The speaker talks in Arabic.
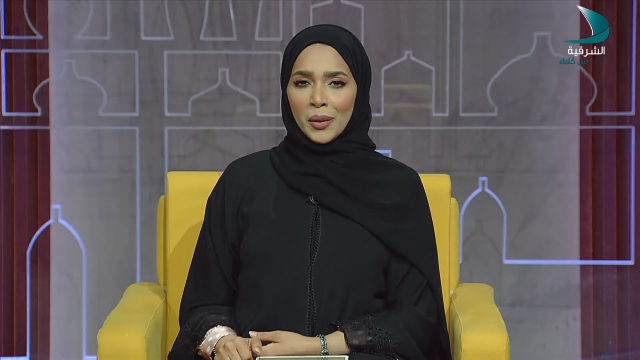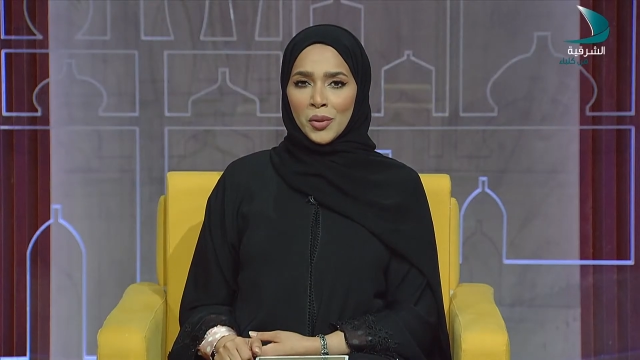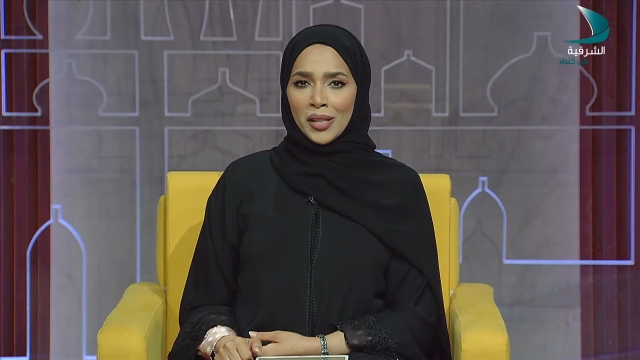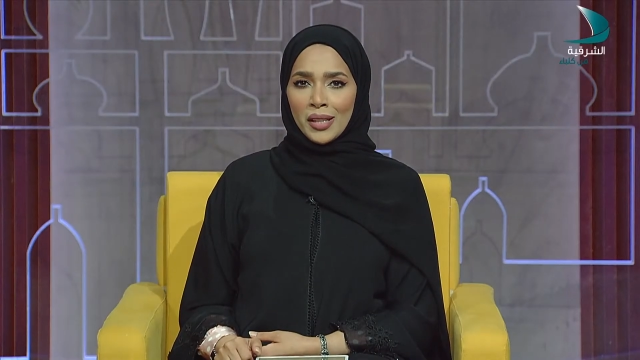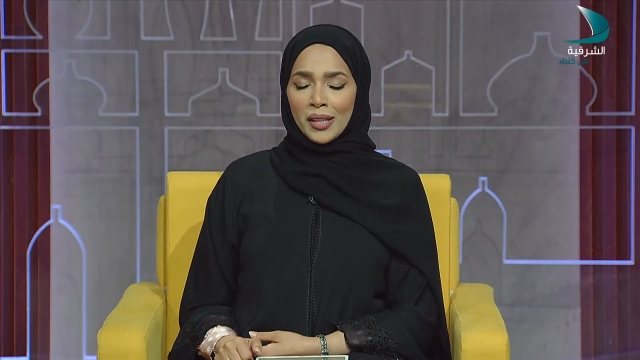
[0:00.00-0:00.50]

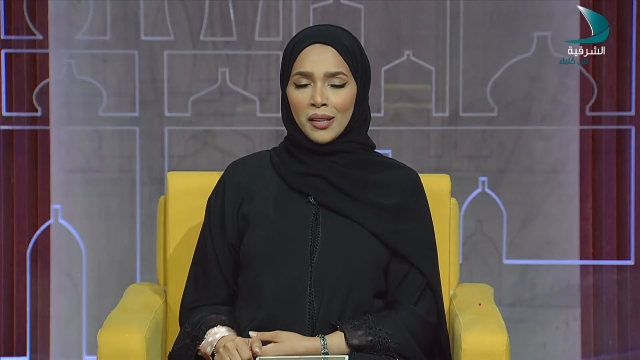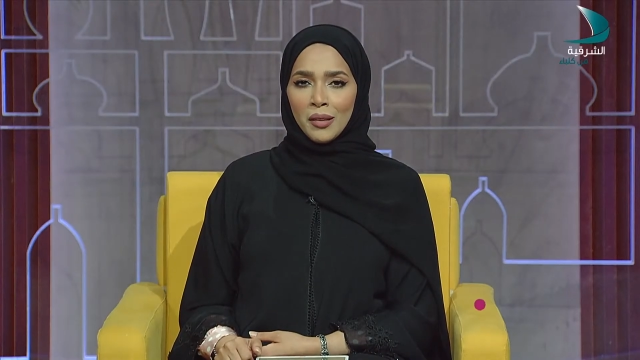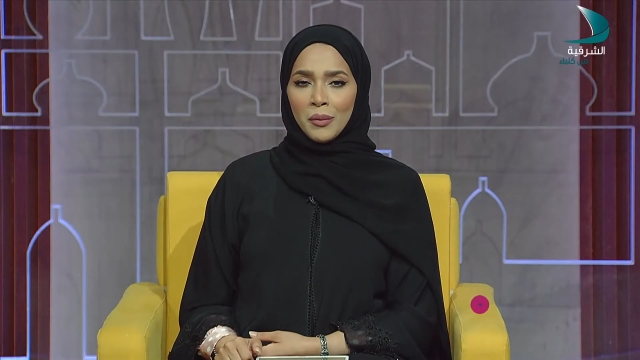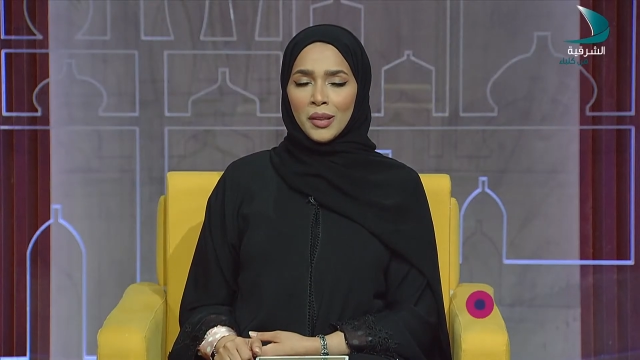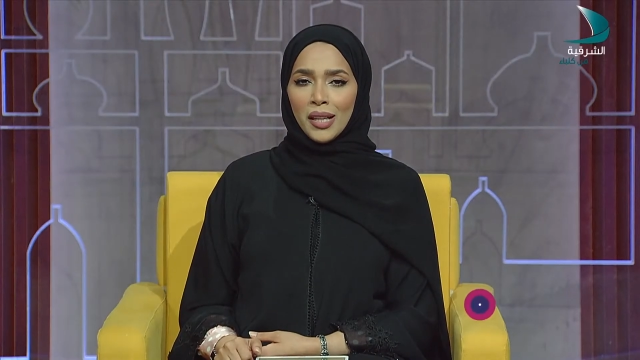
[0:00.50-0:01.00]
مشاهدينا
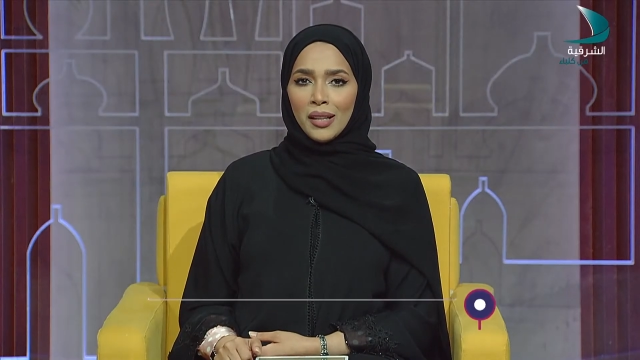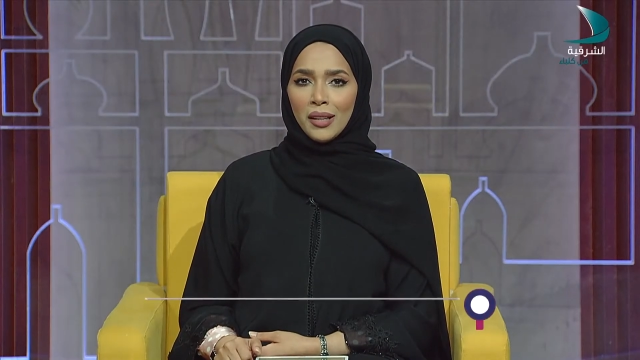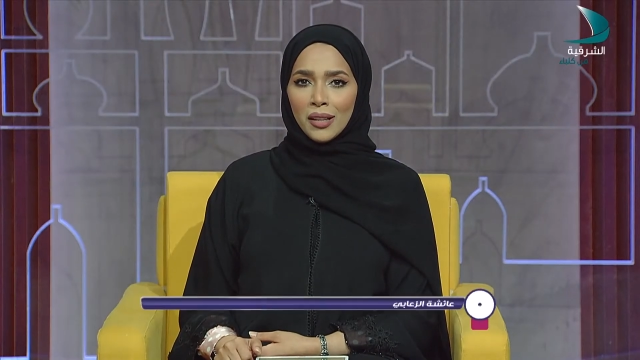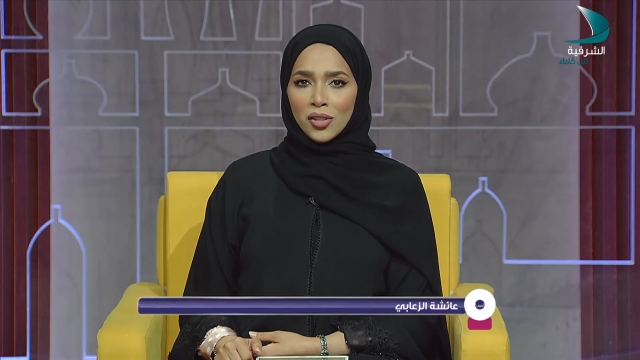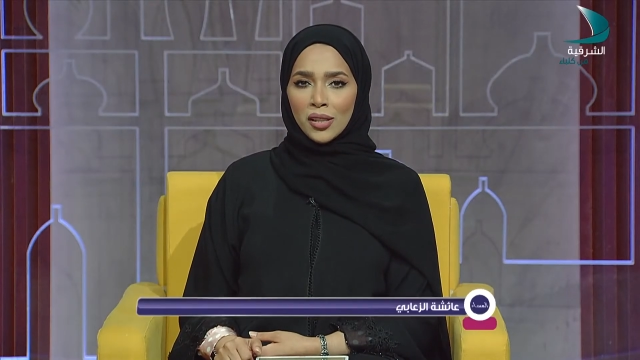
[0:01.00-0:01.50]
الكرام
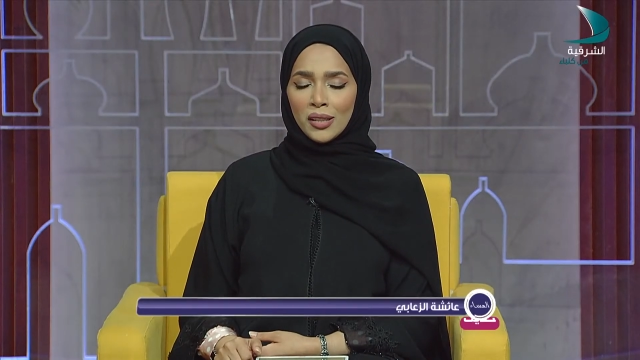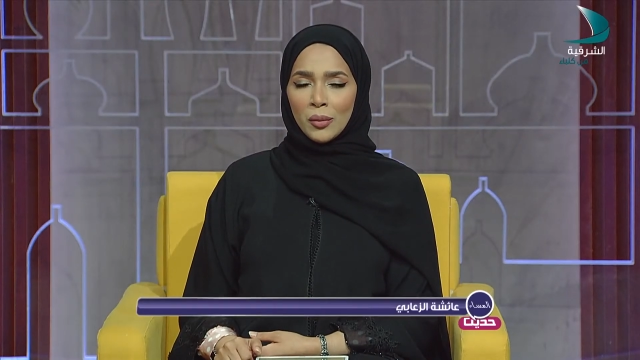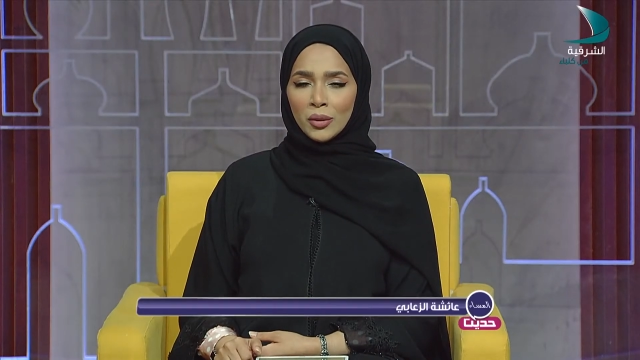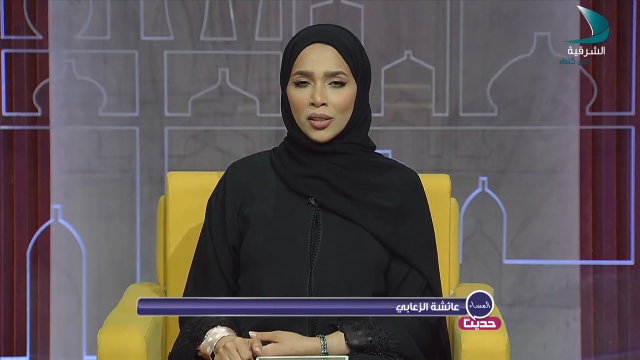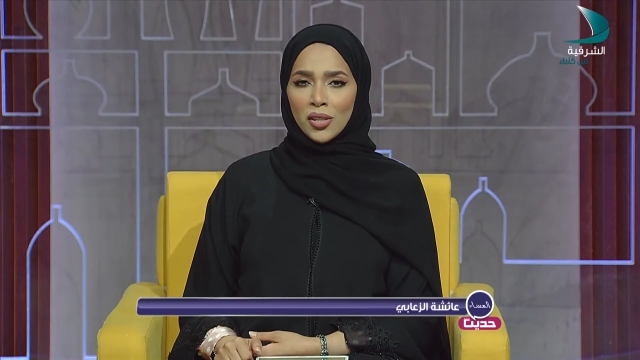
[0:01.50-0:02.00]
بحلقة جديدة
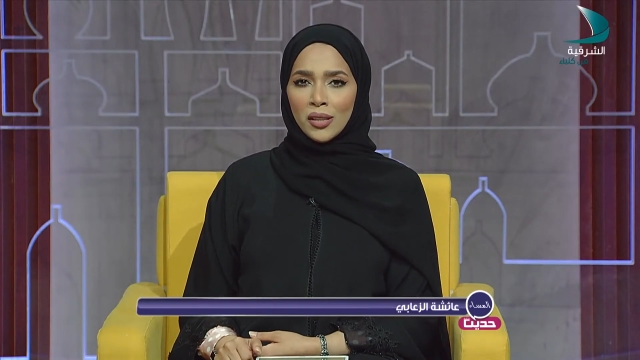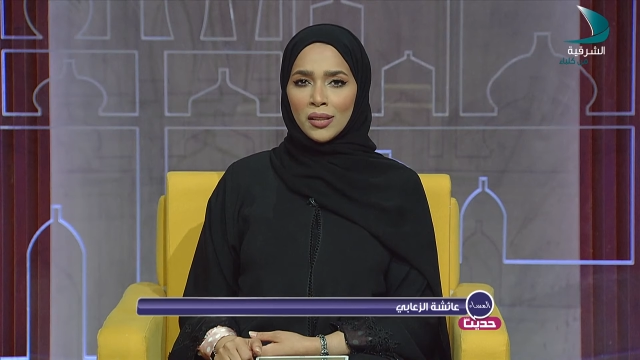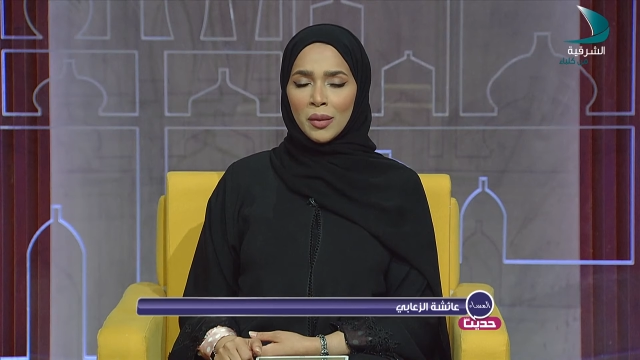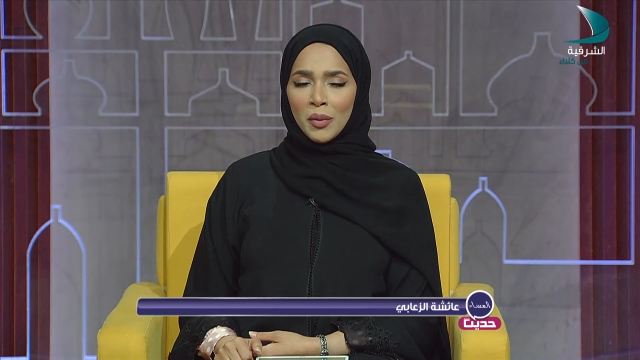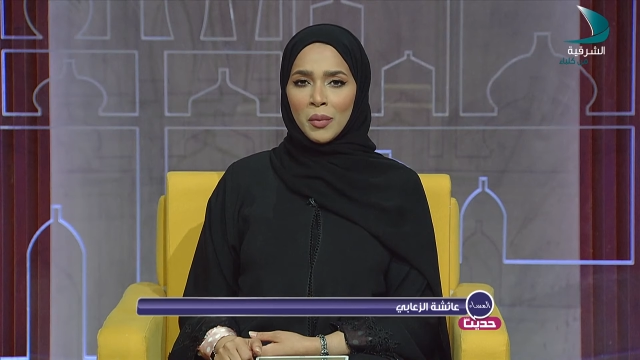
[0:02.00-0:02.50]

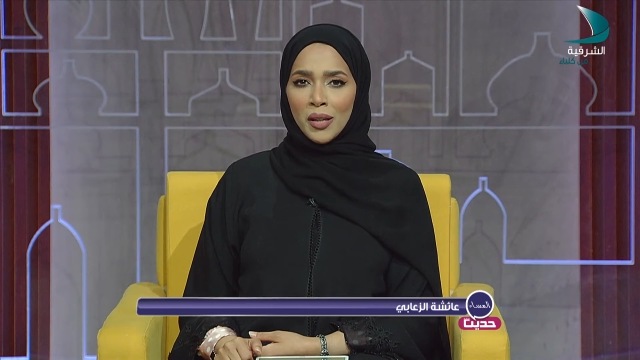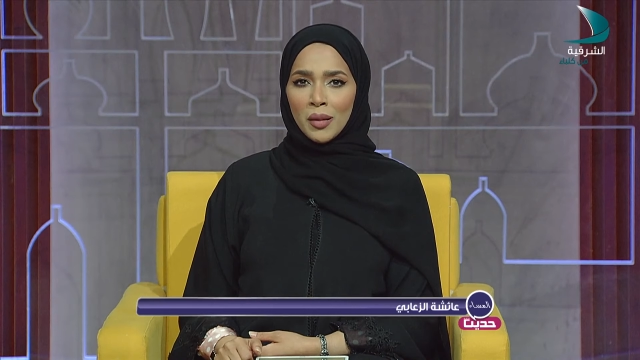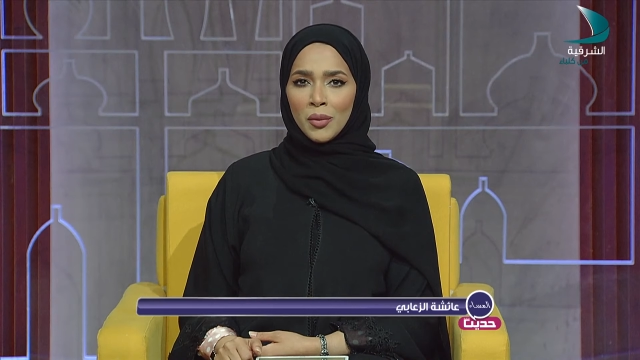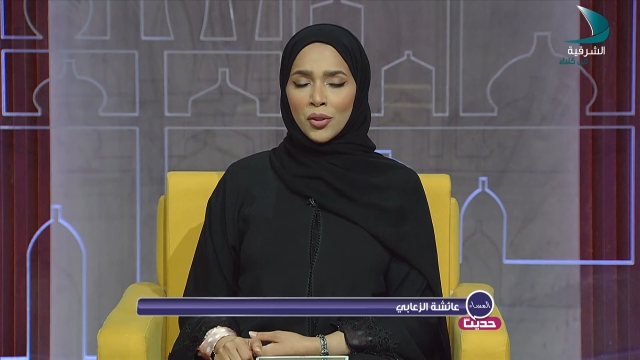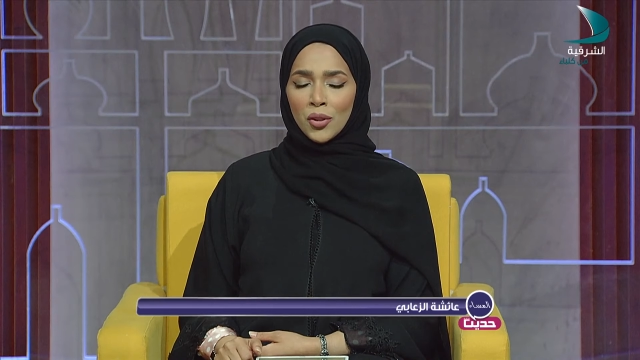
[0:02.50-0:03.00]
متجددة من
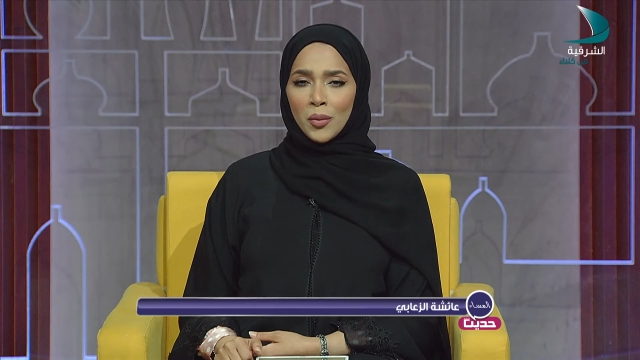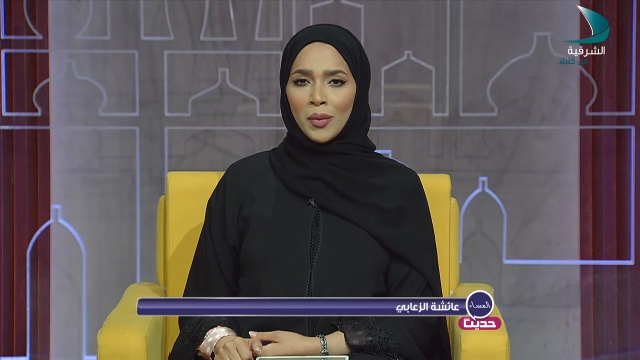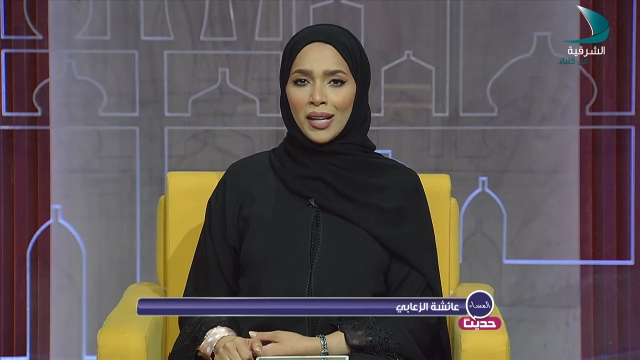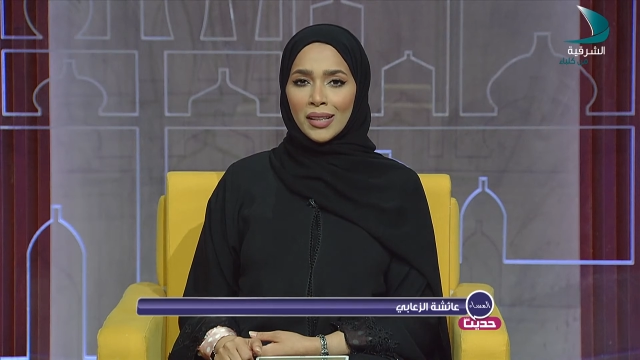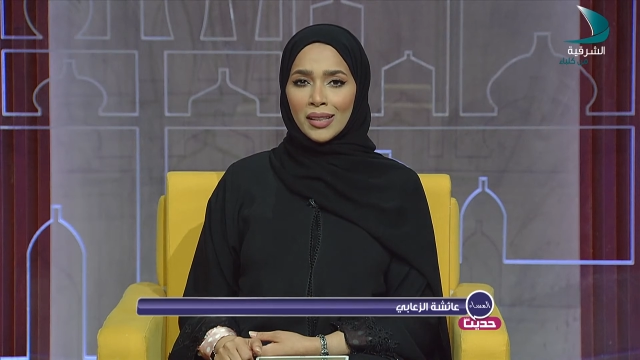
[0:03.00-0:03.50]
برنامجكم
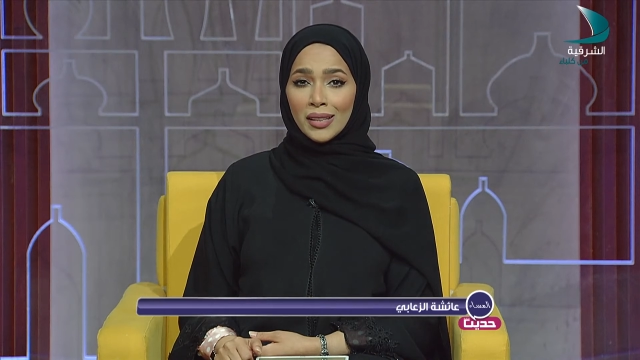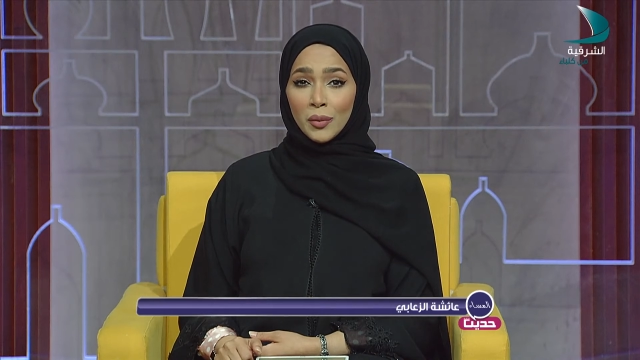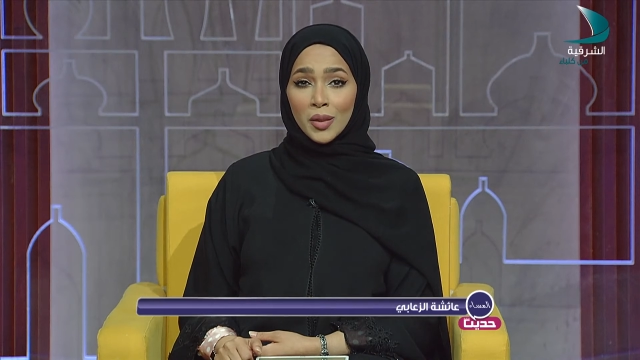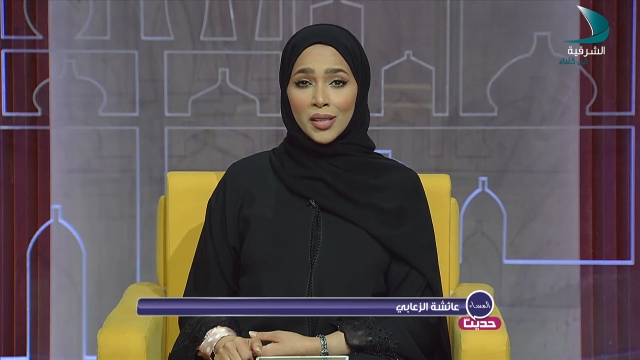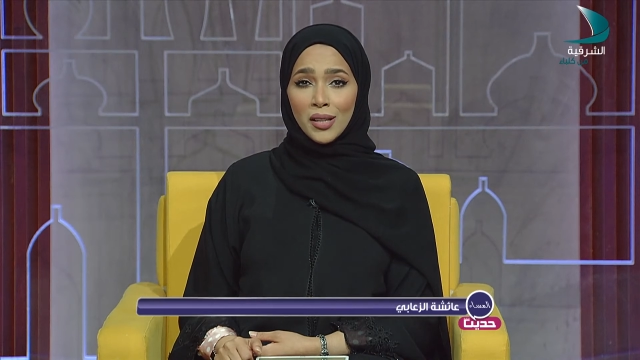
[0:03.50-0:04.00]
حديث
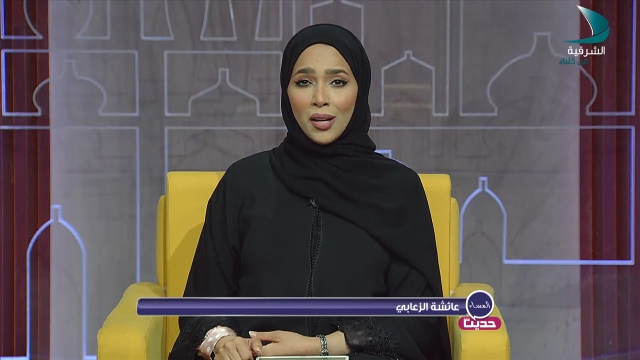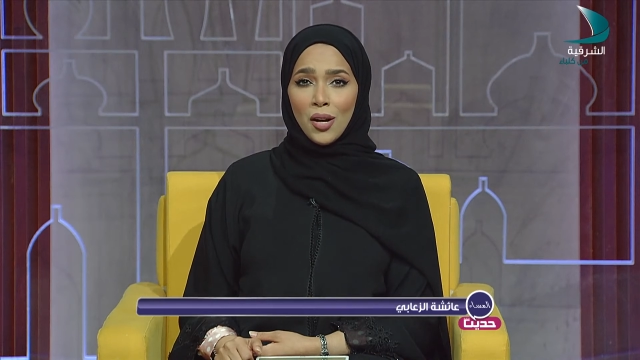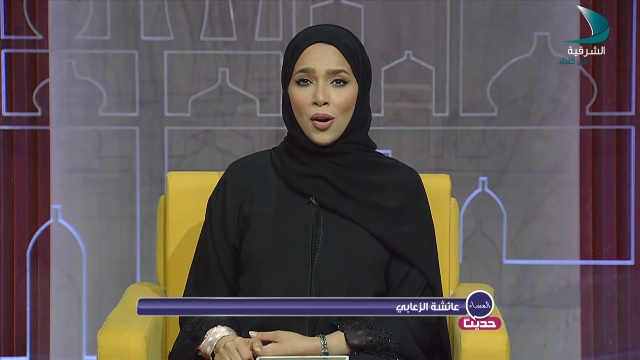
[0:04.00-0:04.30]
المساء